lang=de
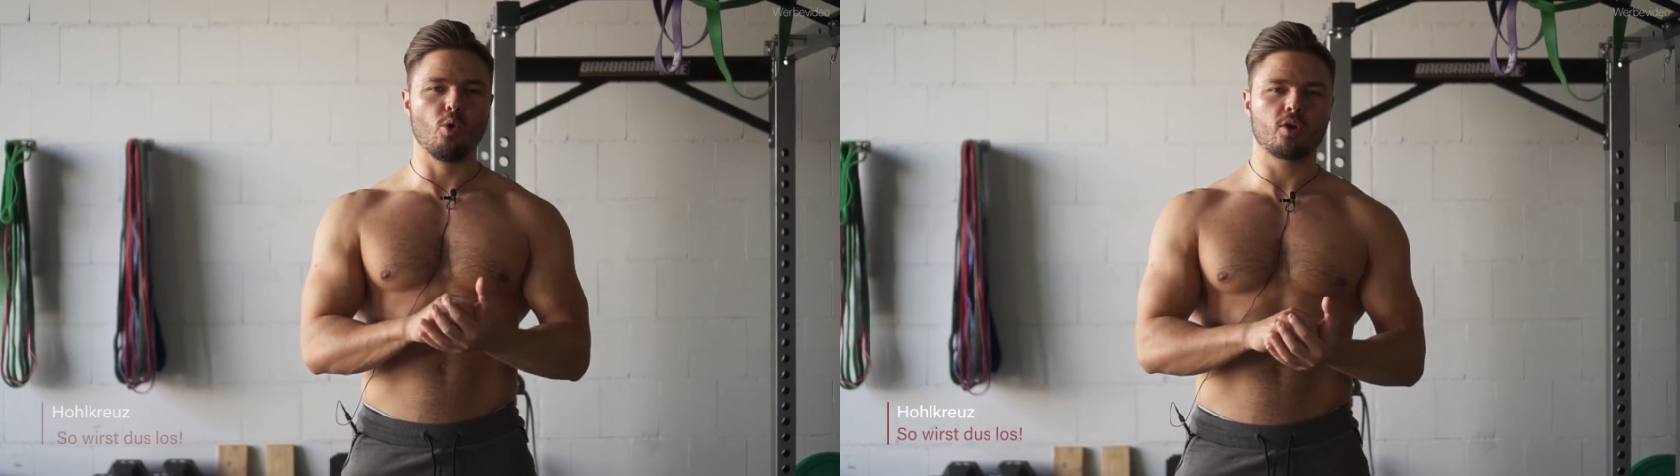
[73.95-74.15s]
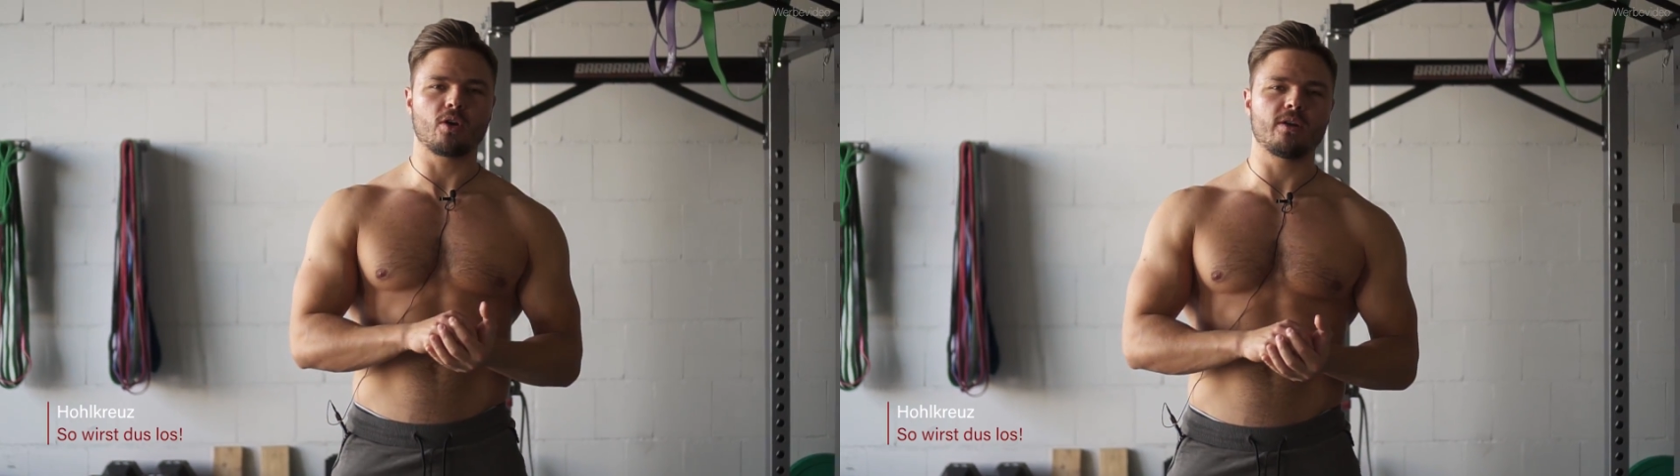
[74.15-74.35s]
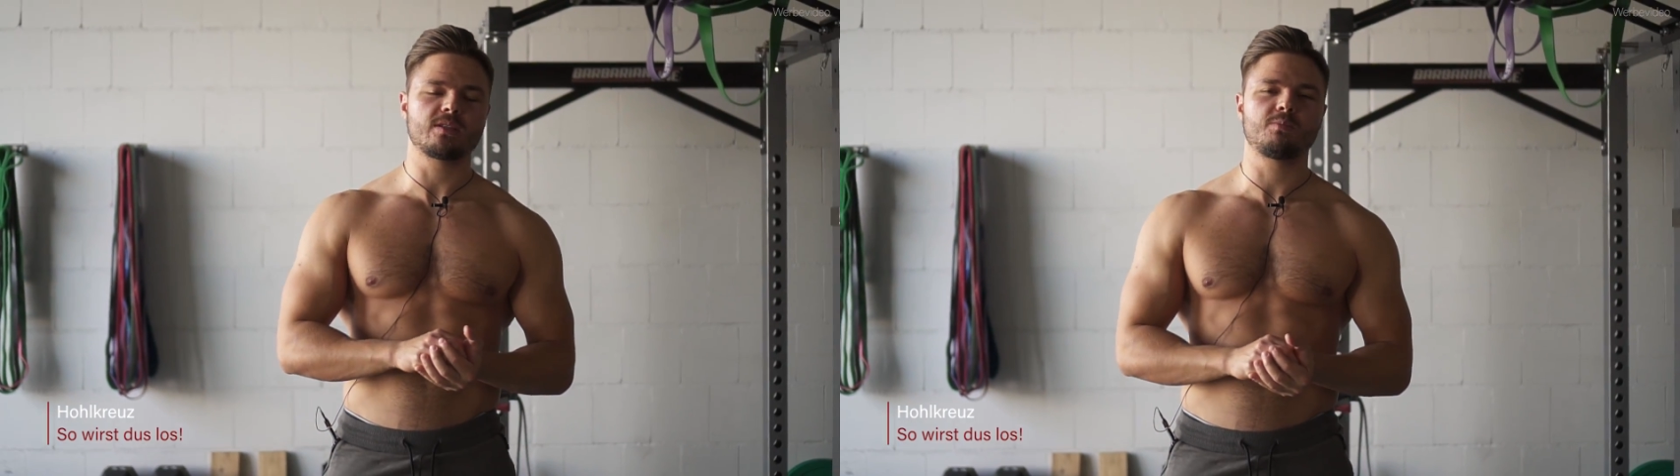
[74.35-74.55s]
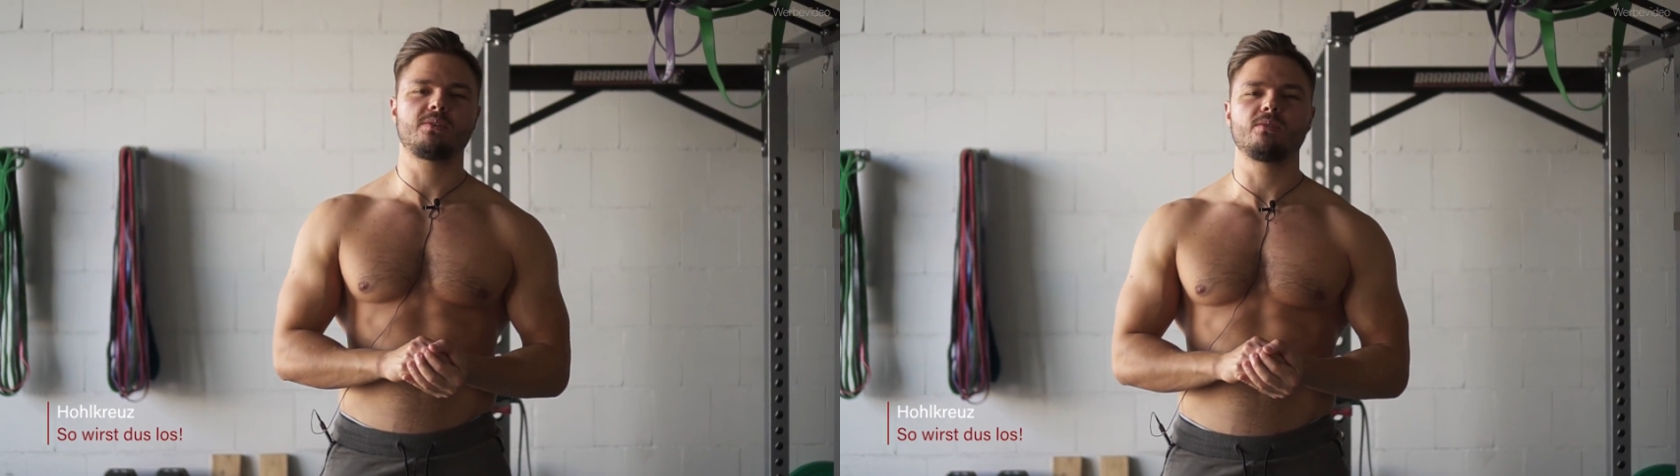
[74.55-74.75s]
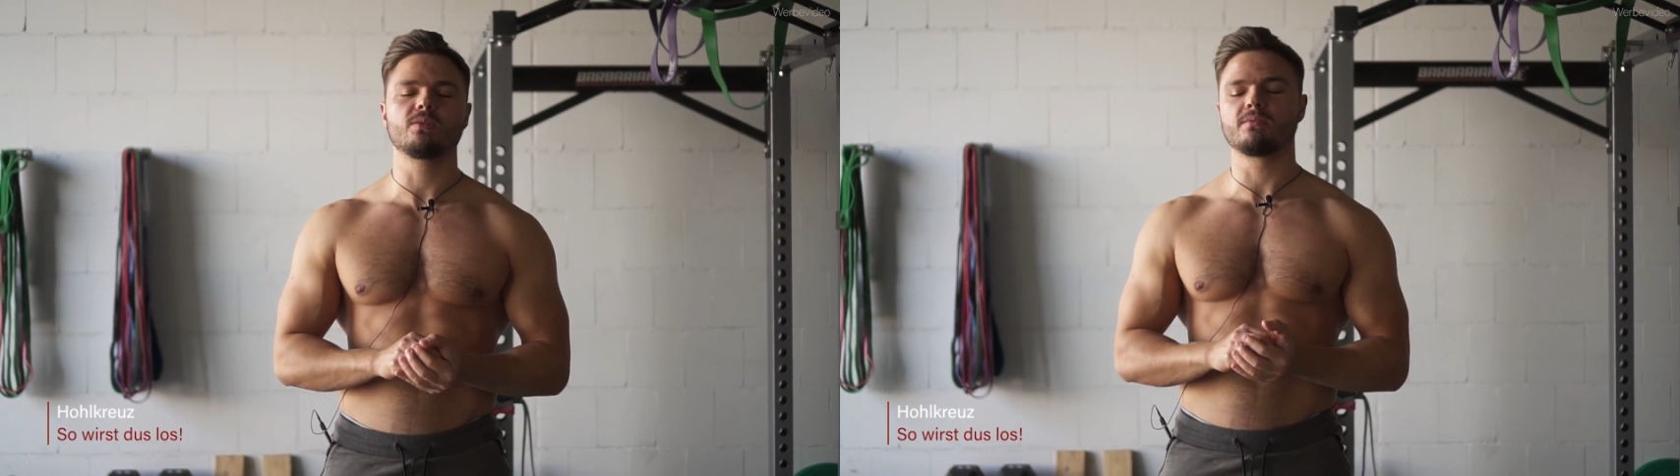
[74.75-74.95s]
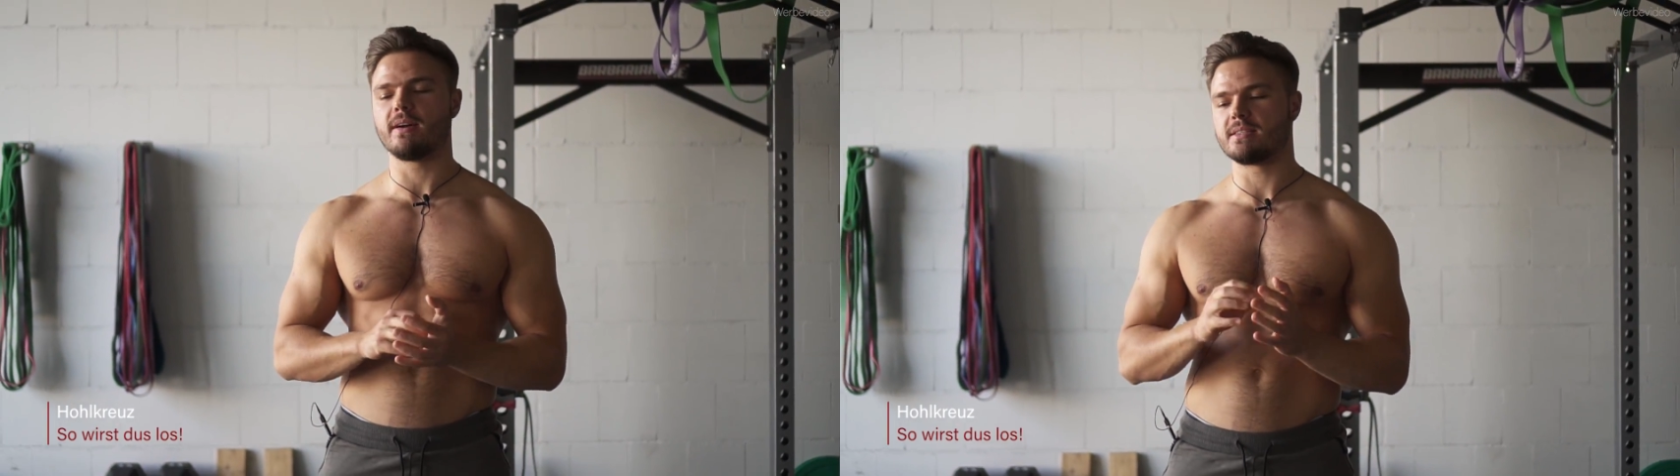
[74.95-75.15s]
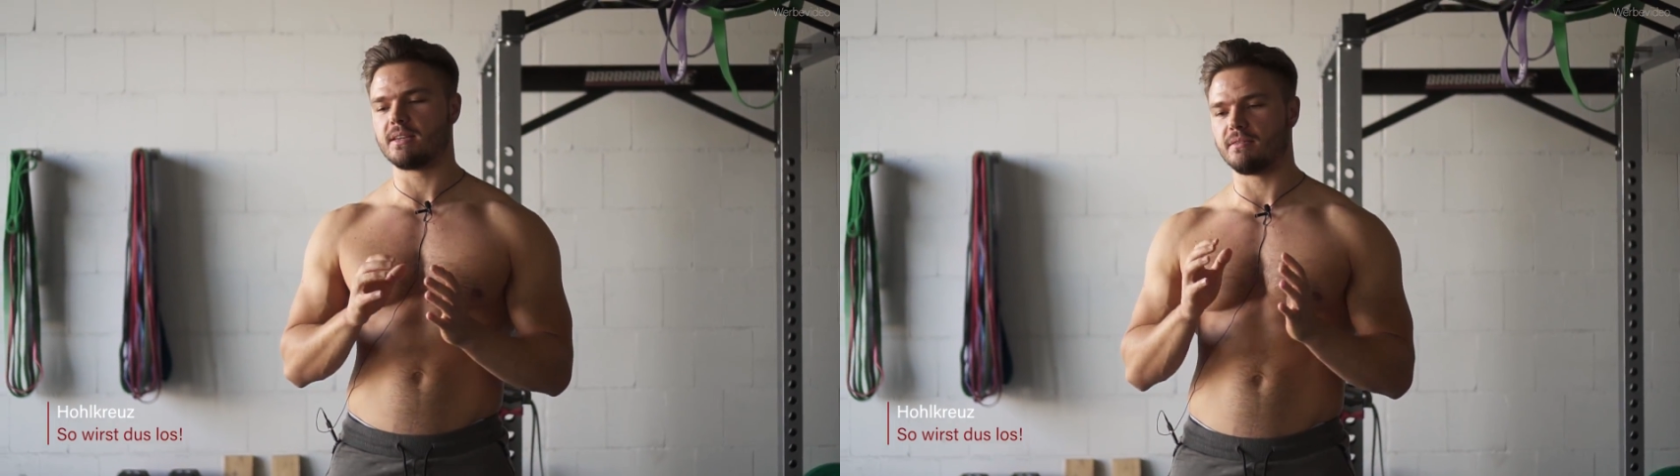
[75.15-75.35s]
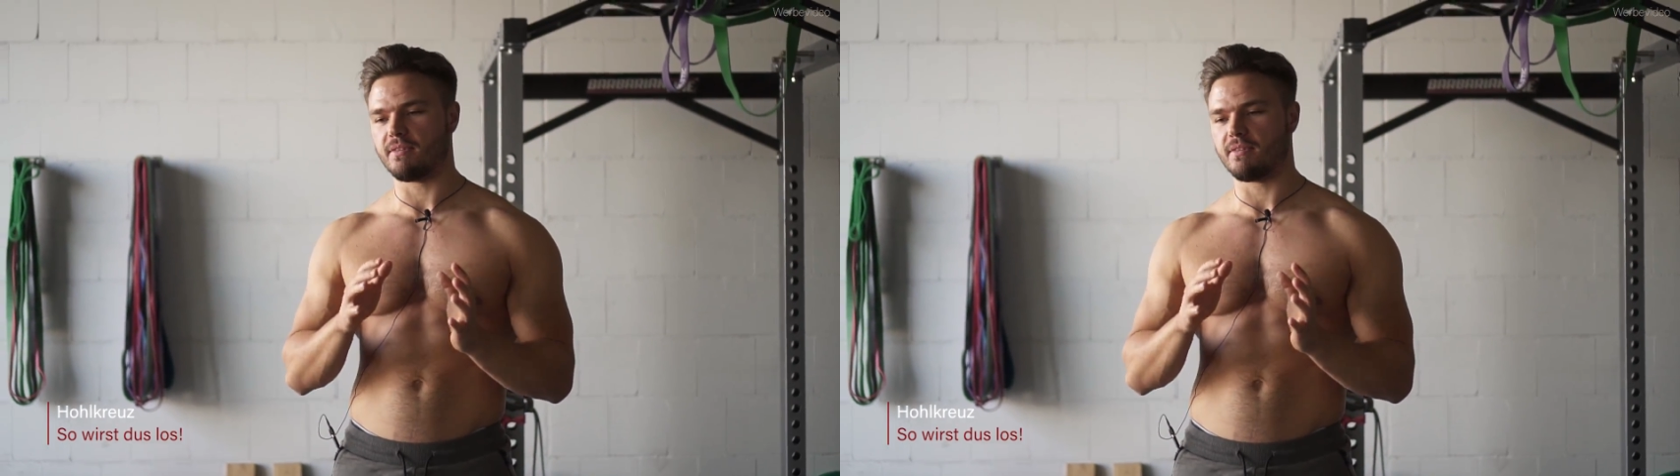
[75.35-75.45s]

Hohlkreuz bzw.